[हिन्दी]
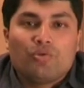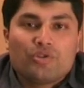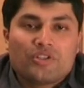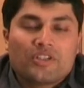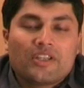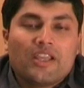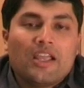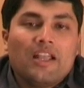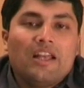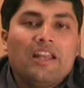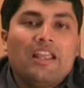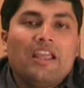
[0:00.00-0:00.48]

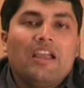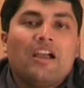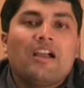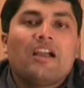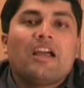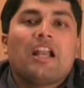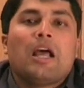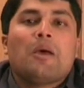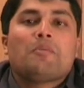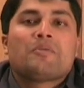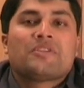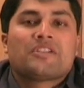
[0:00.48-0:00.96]
उसके लिए
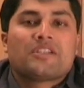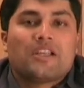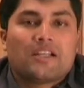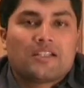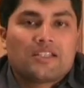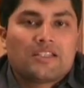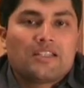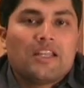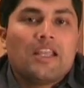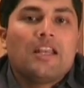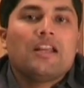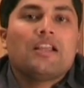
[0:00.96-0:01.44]
अगर आप
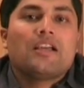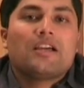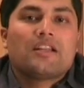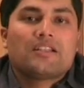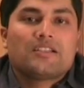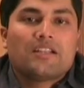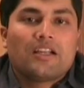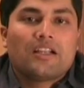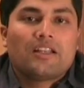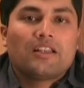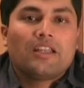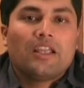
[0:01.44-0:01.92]
सस्टेन कर
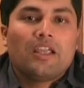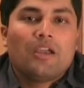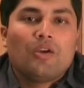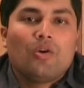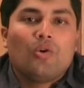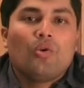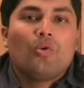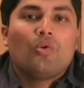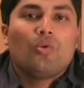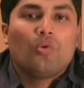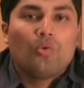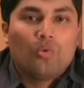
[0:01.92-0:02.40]
सकते हो